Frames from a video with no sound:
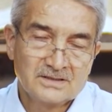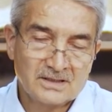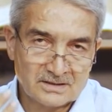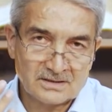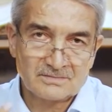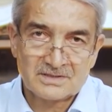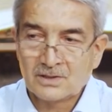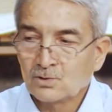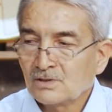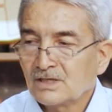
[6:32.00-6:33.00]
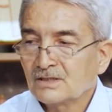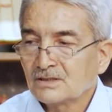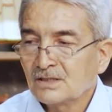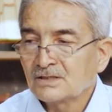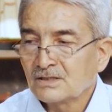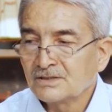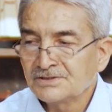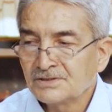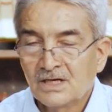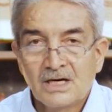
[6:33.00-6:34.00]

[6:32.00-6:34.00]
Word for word: hatırımızda kolaylıkla kalır.